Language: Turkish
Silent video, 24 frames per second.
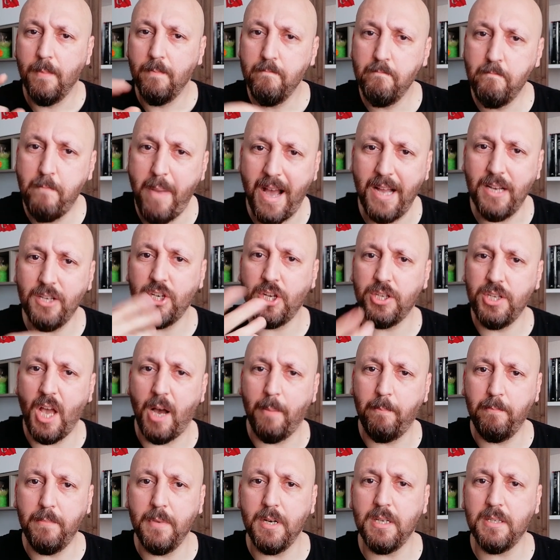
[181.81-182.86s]
Bence
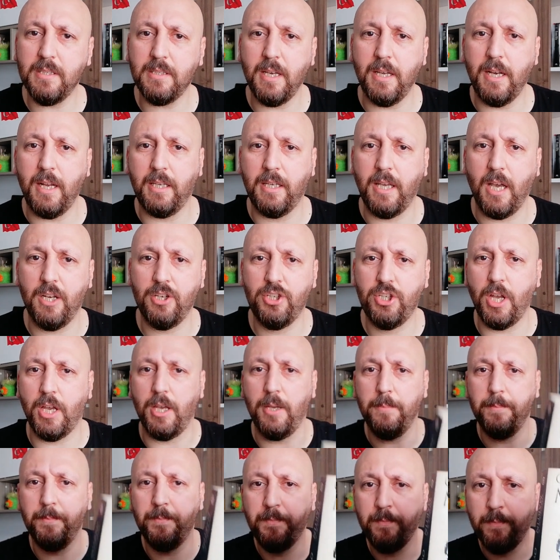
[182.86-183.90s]
yapmanız gereken
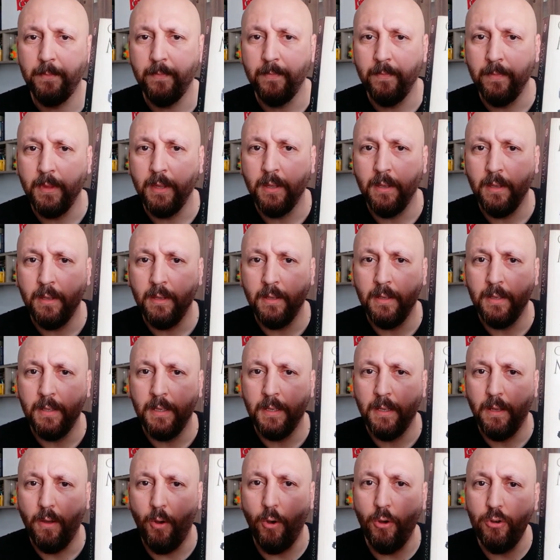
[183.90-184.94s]
şey
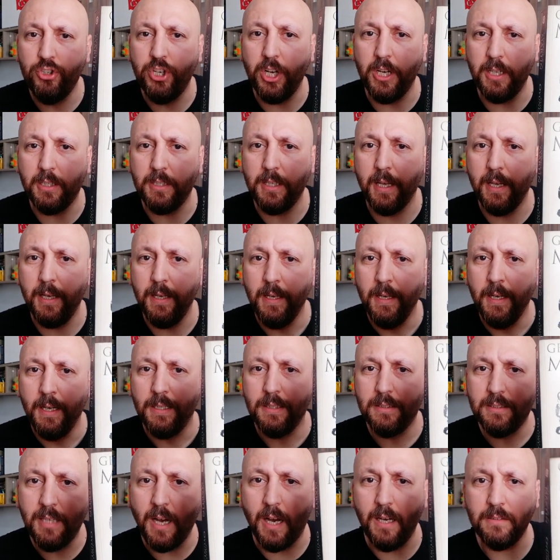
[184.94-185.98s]
öncelikle
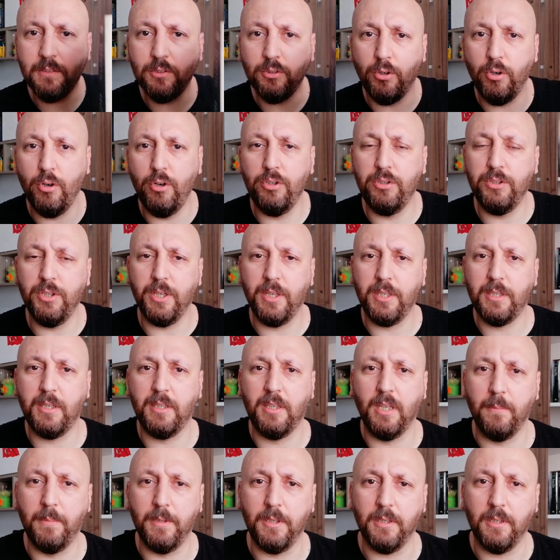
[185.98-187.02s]
Taht Oyunları
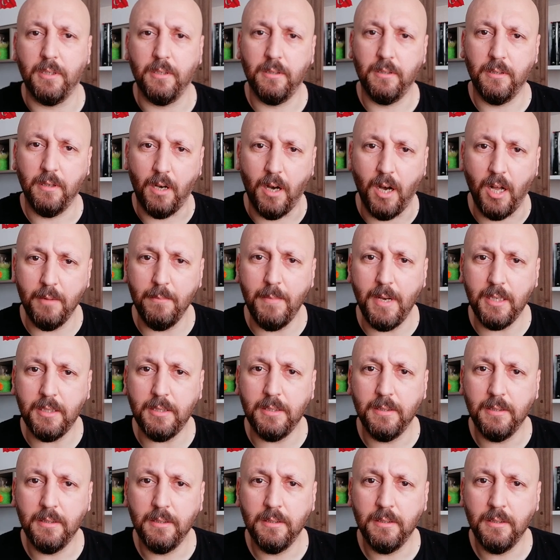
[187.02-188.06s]
kitabını
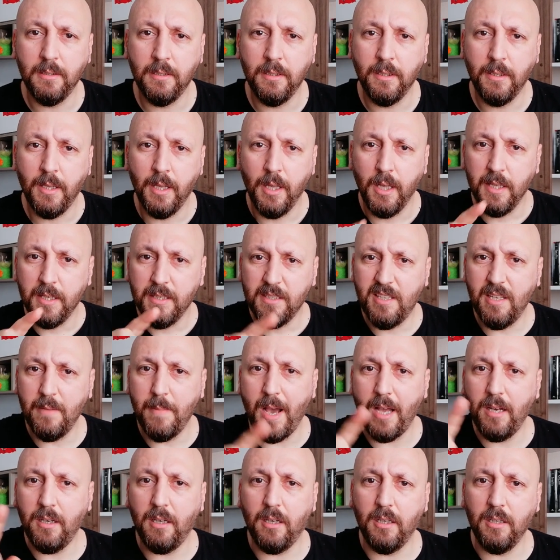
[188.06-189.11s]
almak.
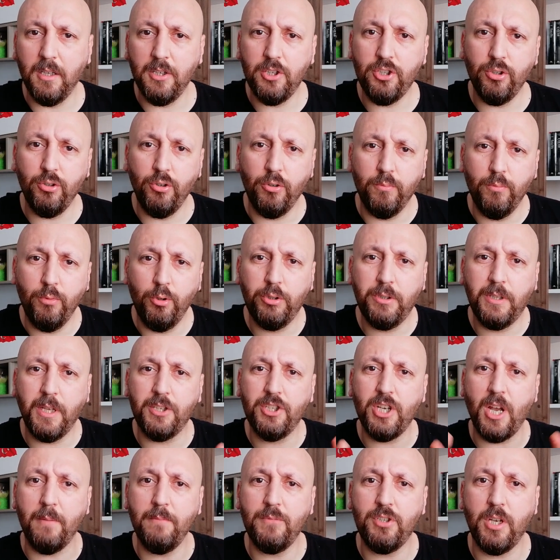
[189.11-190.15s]
Sibel Alaş'ın o
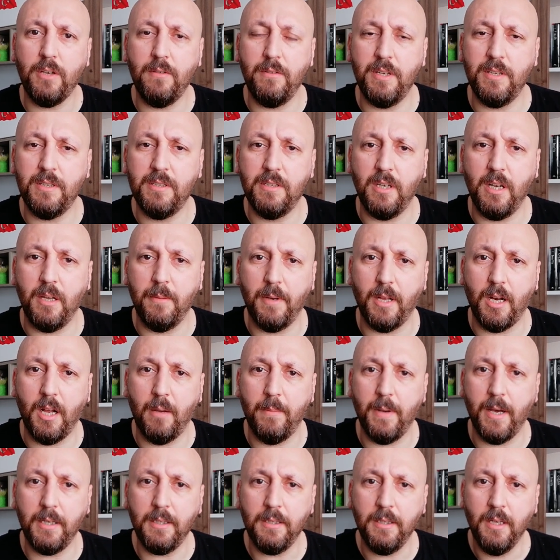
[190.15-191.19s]
muhteşem çevirisiyle
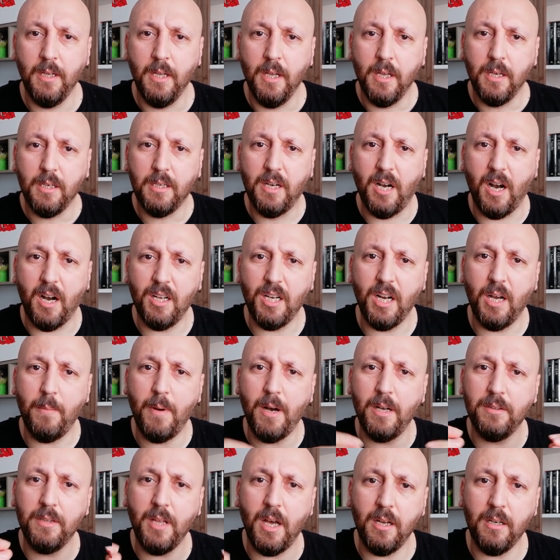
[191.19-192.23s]
beraber
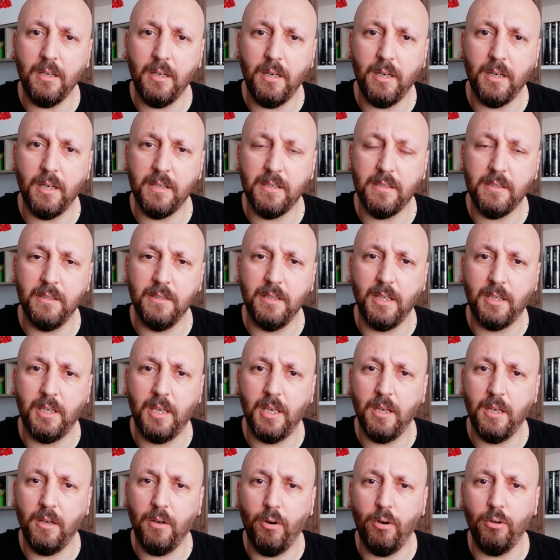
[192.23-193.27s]
kahramanlar
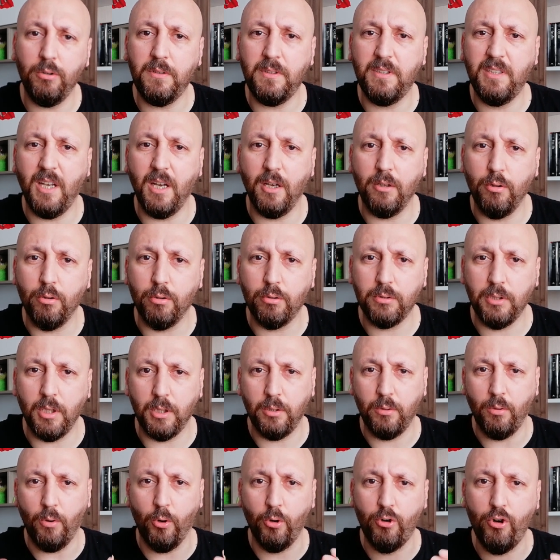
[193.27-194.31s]
arasındaki o
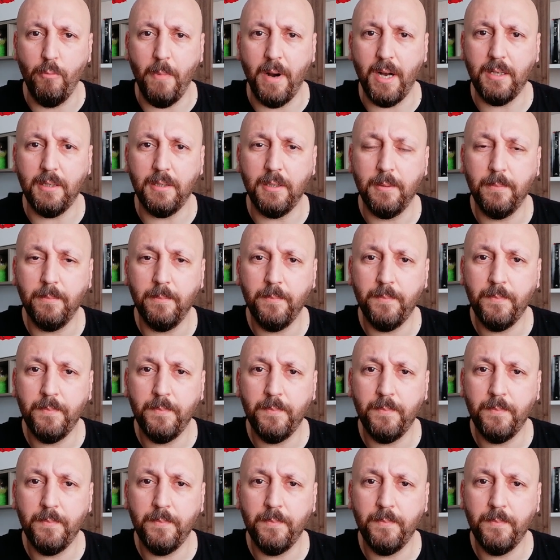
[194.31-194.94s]
diyalogları okumak